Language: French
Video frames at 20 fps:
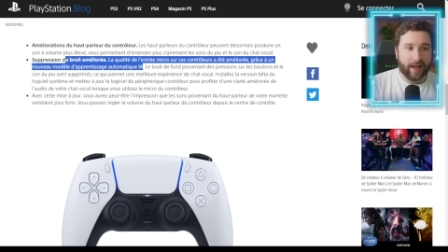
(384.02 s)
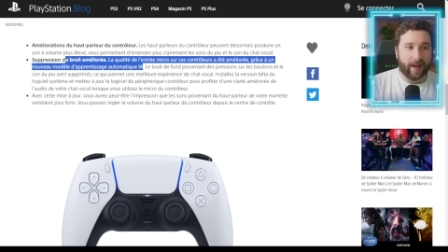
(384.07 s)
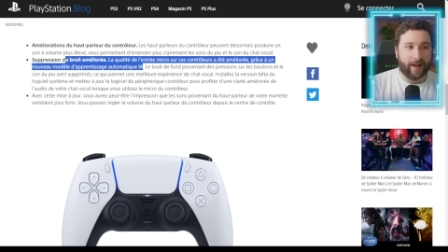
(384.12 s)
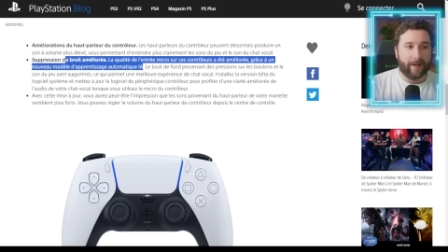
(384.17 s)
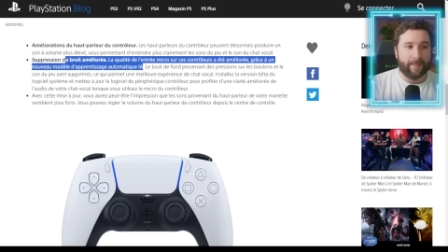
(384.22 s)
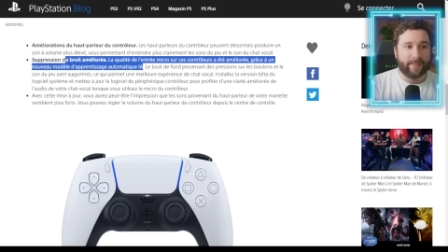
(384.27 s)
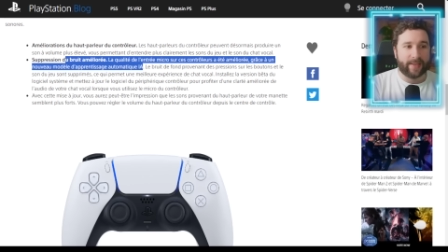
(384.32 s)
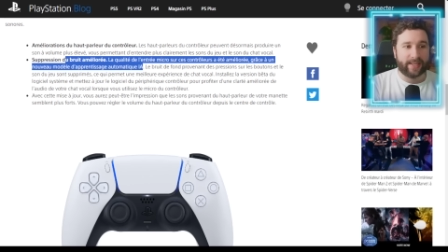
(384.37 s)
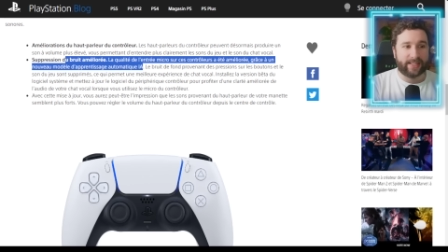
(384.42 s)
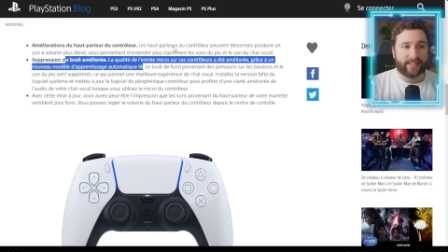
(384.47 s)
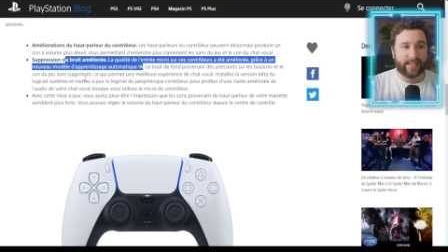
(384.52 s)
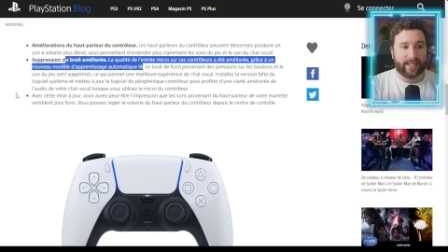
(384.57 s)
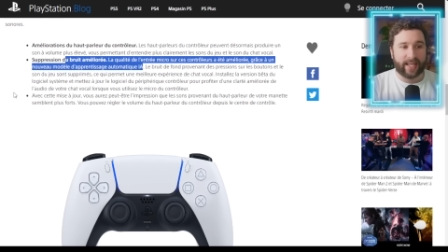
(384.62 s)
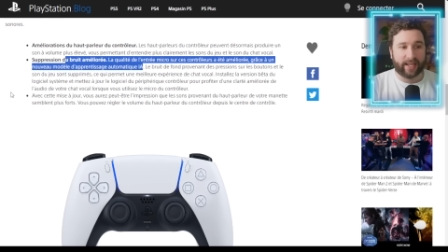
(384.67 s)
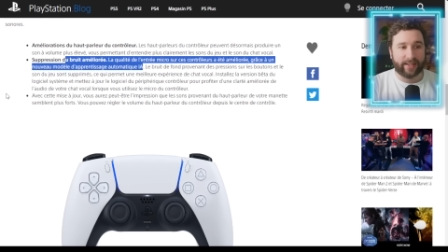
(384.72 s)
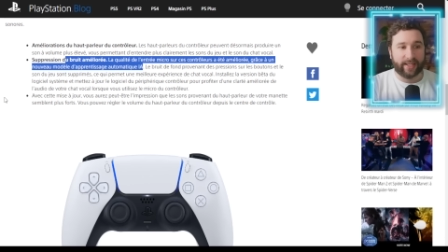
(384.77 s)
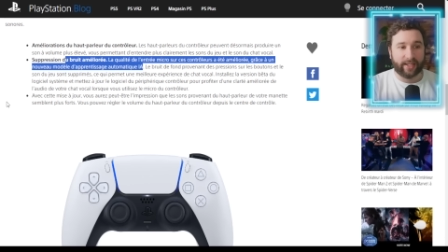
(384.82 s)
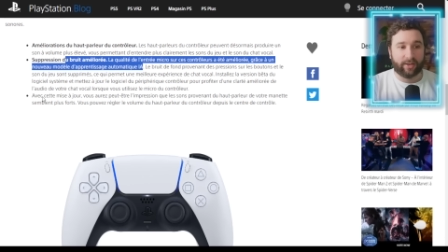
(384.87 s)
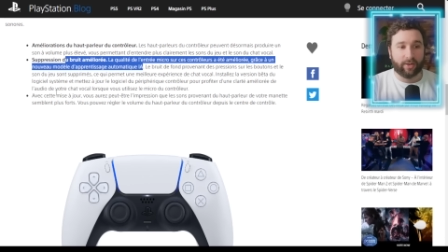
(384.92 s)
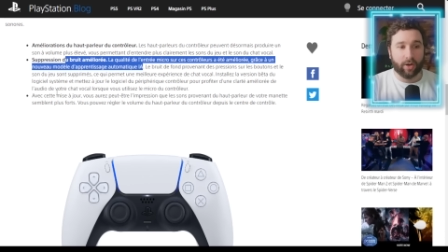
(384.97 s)
euh, ces
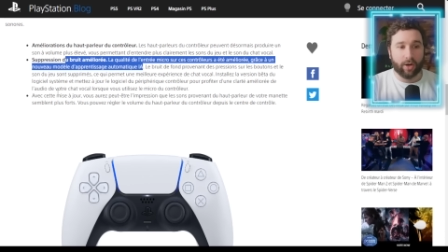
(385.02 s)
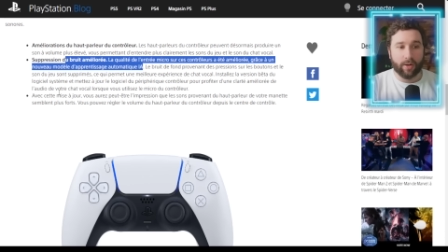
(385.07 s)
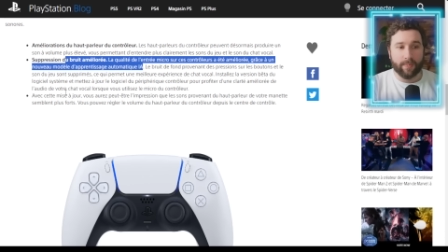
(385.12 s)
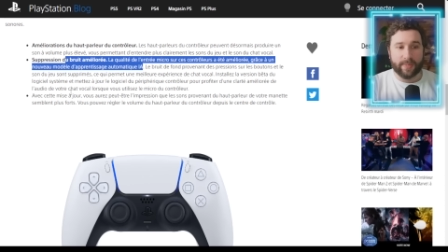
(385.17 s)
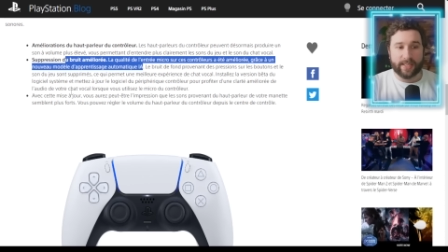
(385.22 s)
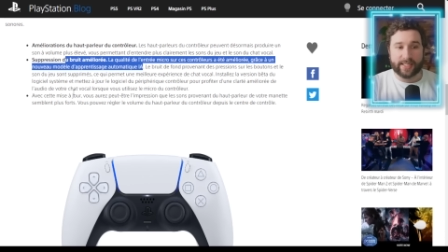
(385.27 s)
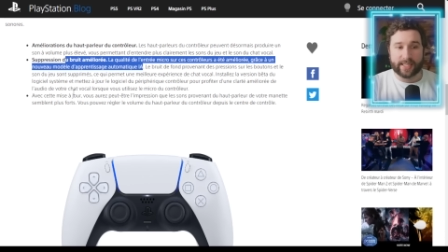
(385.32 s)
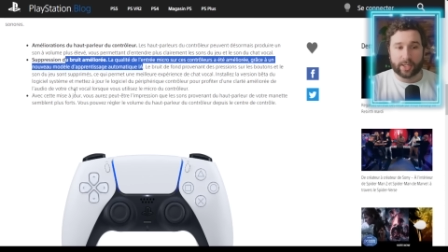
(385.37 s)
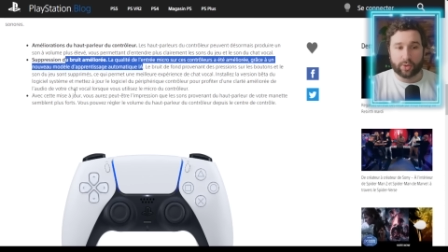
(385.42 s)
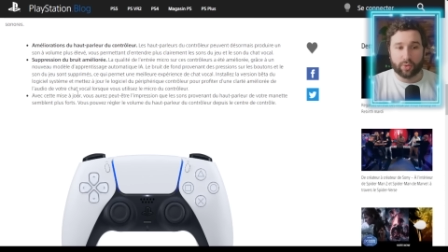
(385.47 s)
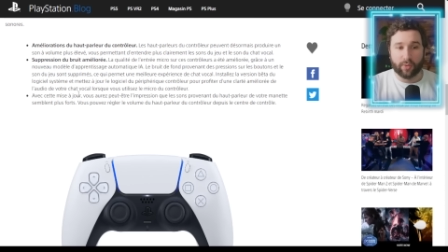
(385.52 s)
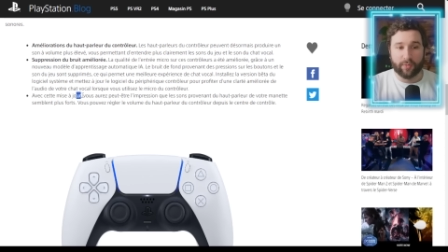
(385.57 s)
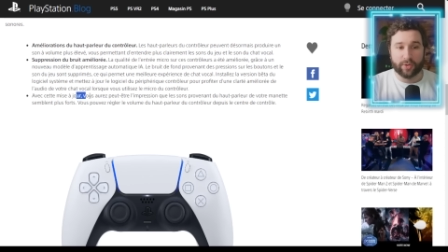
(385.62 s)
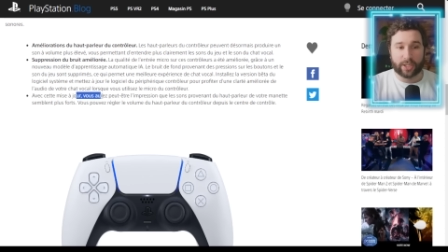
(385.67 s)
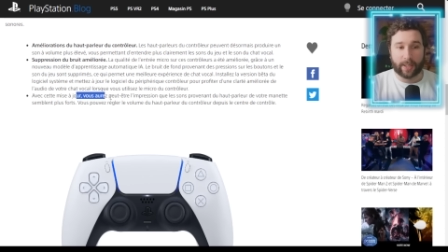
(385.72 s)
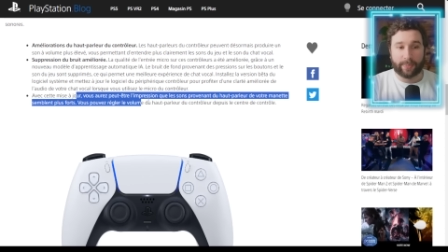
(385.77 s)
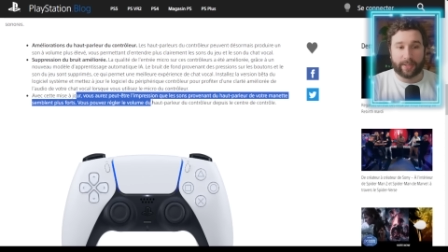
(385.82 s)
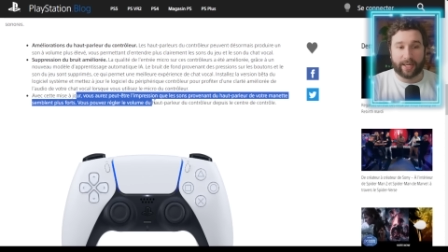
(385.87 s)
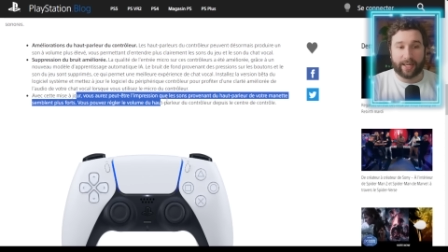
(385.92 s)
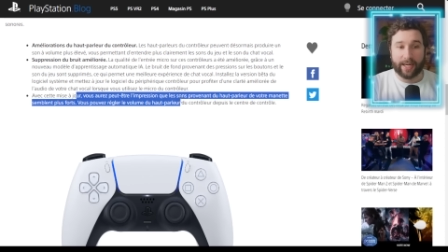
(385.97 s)
derniers temps. Mise à jour,
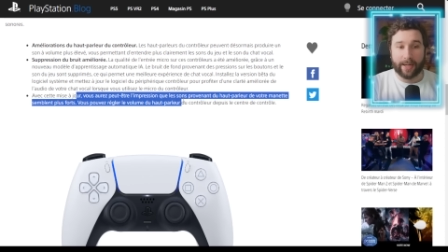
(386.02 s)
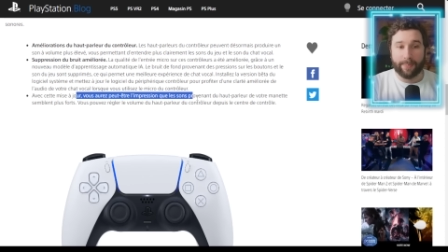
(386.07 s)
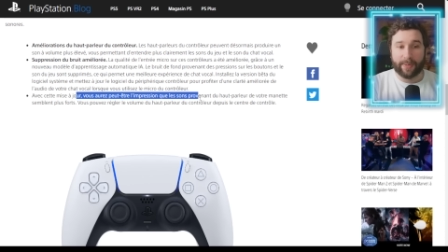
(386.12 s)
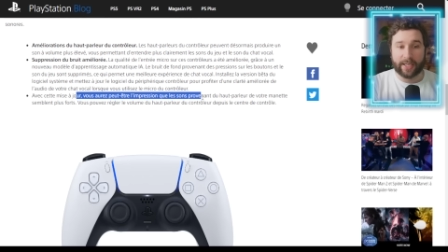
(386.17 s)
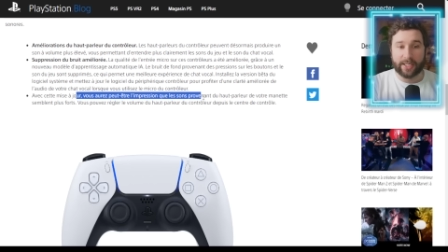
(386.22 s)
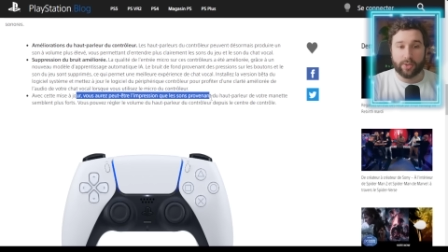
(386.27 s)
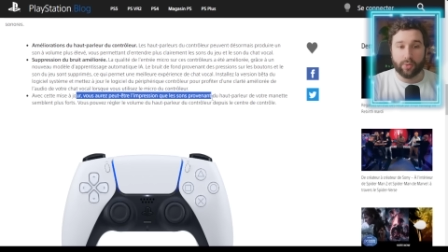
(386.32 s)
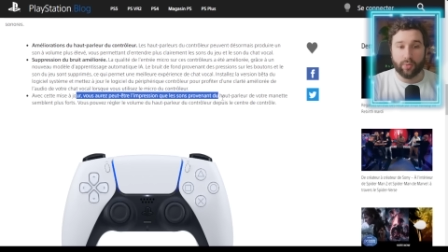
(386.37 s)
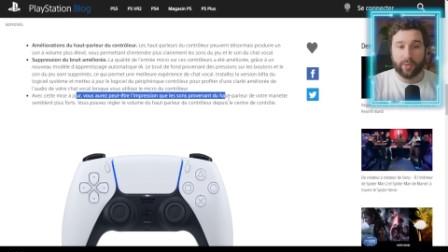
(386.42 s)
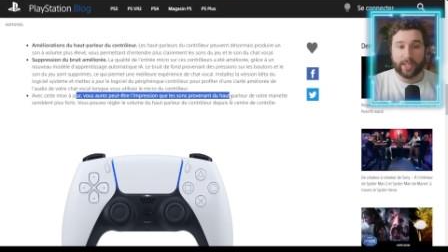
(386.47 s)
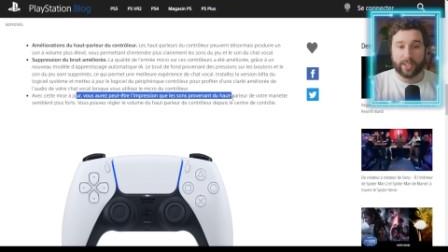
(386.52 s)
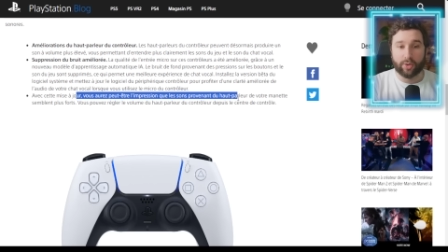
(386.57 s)
vous avez peut-être l'impression que